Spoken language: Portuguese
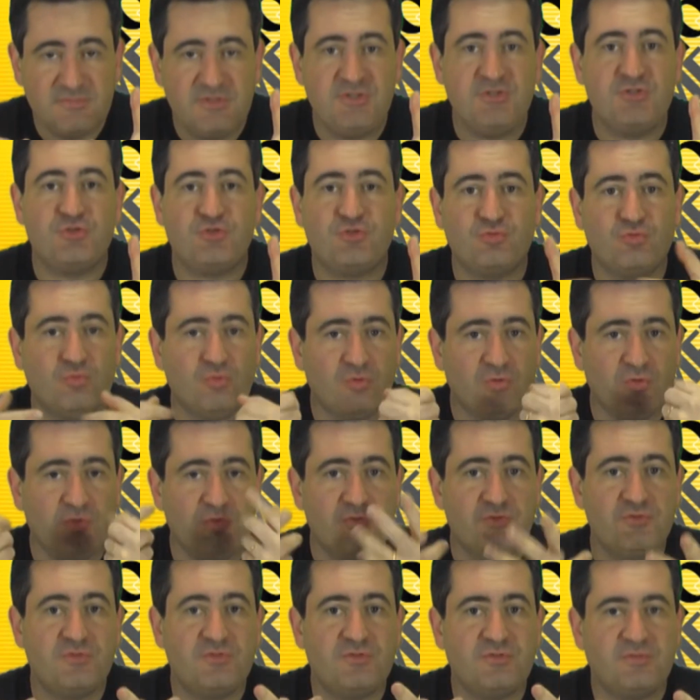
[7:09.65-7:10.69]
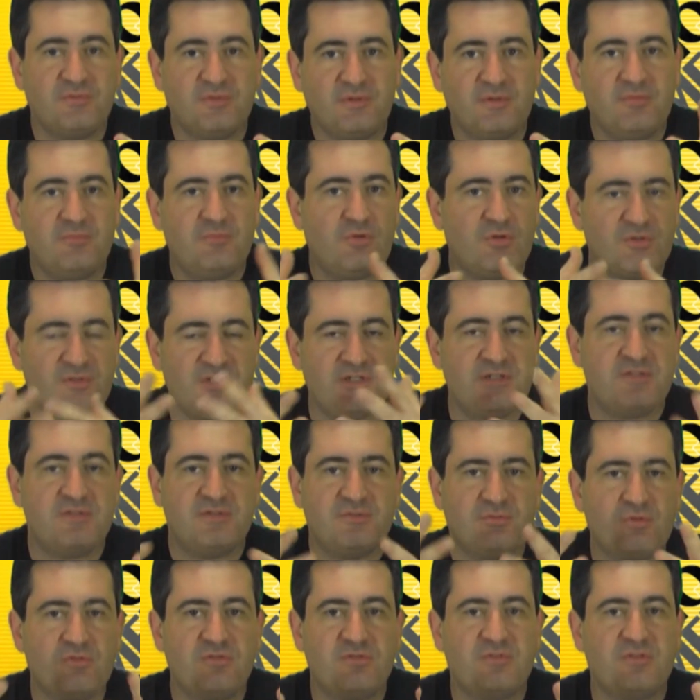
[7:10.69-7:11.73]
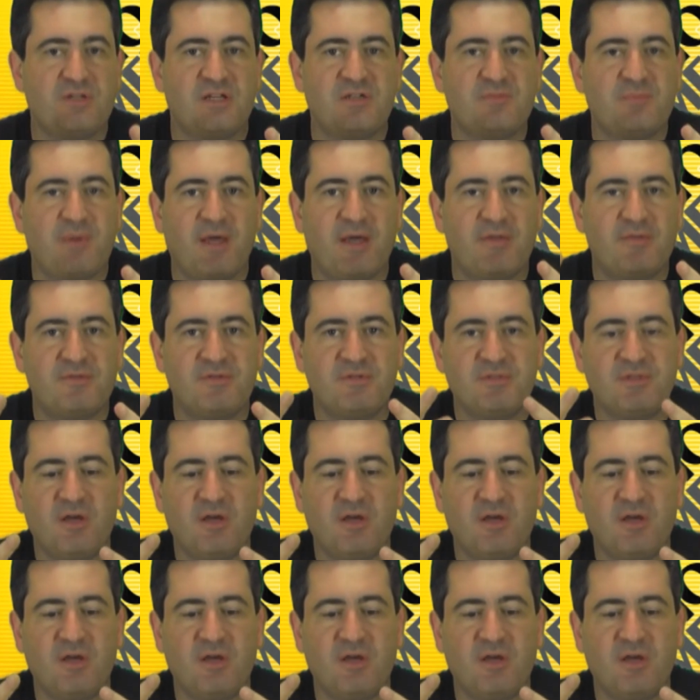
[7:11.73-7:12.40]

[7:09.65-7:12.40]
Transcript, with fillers: de estudos, em todos, todos os aspectos.